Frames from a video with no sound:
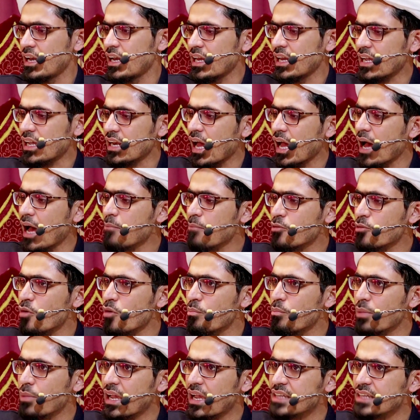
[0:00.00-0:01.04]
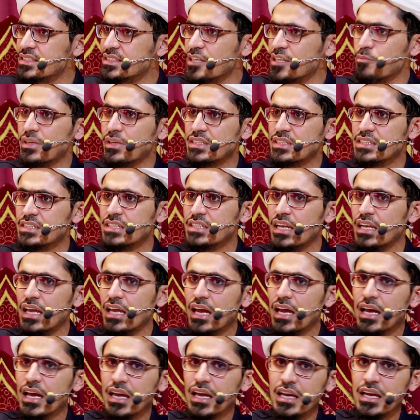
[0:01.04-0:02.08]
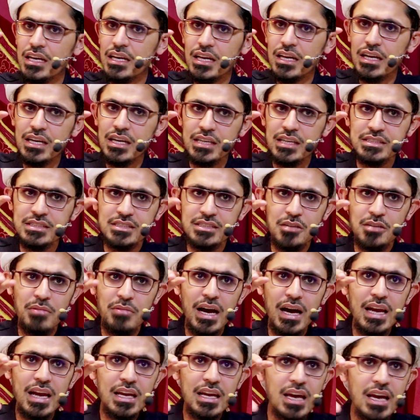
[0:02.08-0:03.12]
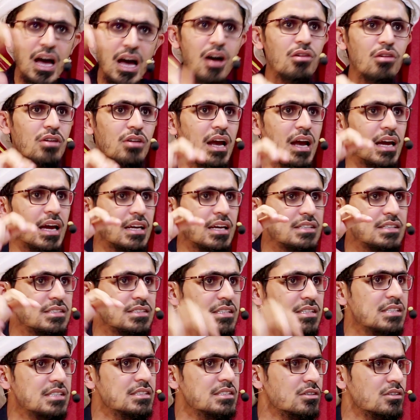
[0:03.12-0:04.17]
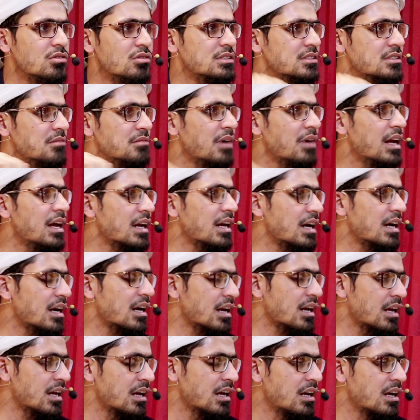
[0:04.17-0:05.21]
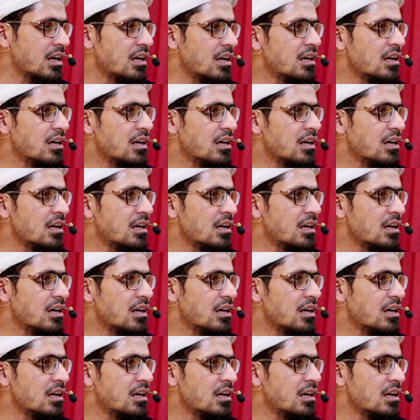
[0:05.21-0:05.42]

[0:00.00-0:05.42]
लेकिन आपको कैसे पता चलेगा कि इनका इस्तेमाल क्या हो रहा है किस चीज़ को इस्तेमाल कर रहे हैं